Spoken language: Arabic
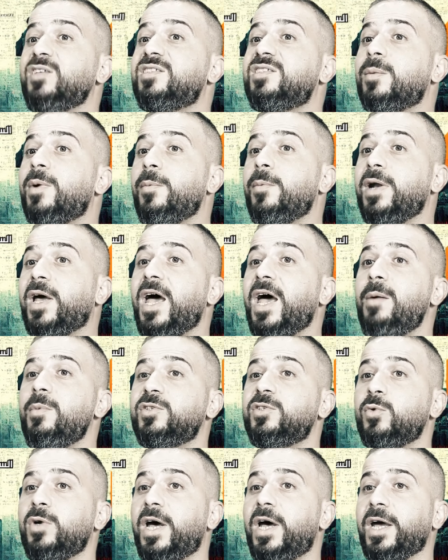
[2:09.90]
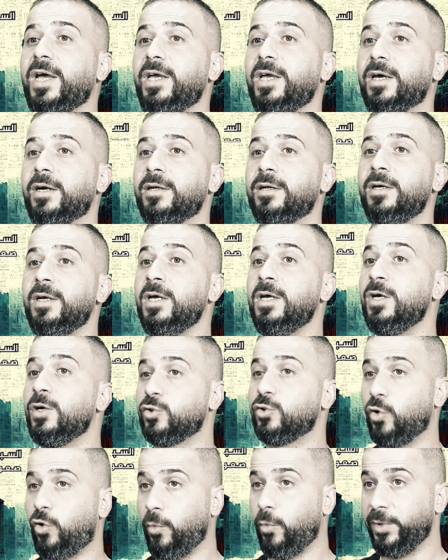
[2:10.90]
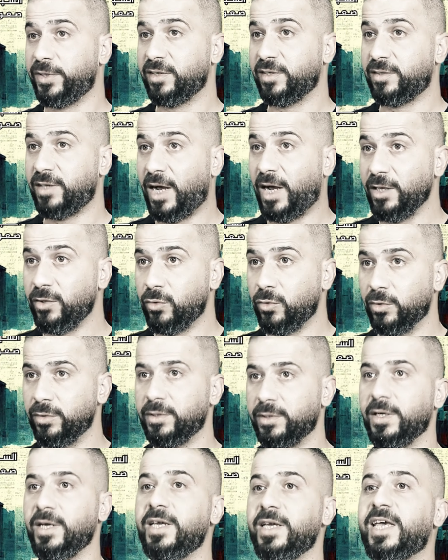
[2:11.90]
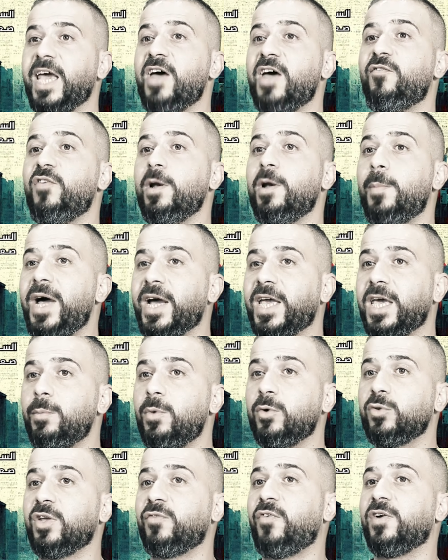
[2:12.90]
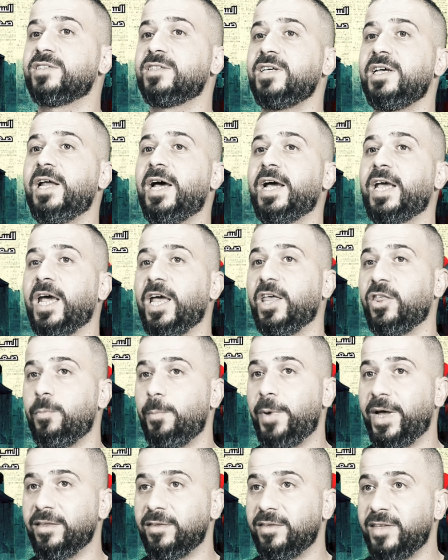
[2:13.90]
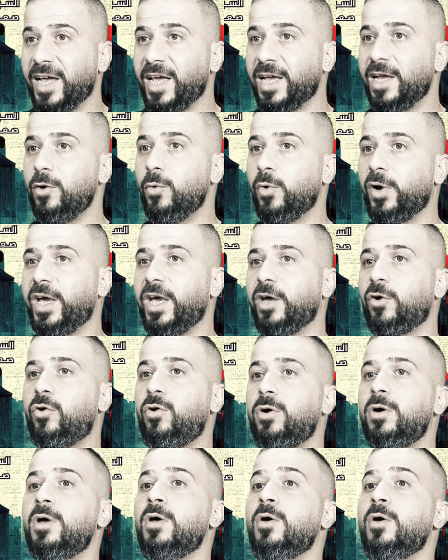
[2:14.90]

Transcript: السبب الخامس والأخير صعوبة التعدد إن كان في المحكمة وتفاصيلها كإثبات دخل وغيره